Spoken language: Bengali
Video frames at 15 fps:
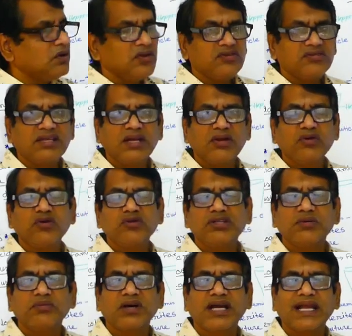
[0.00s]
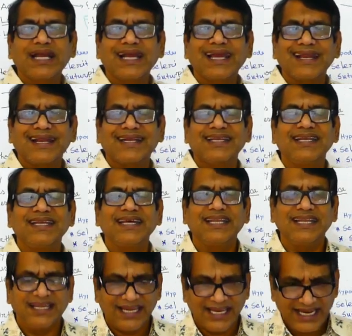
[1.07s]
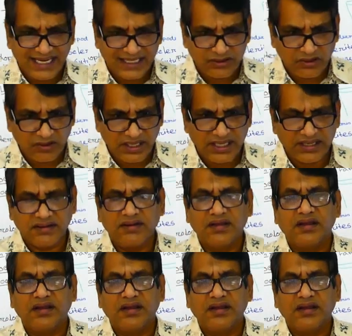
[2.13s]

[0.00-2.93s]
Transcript: হলো সেলুলোজ এবং ক্যারাটিনের এক ধরনের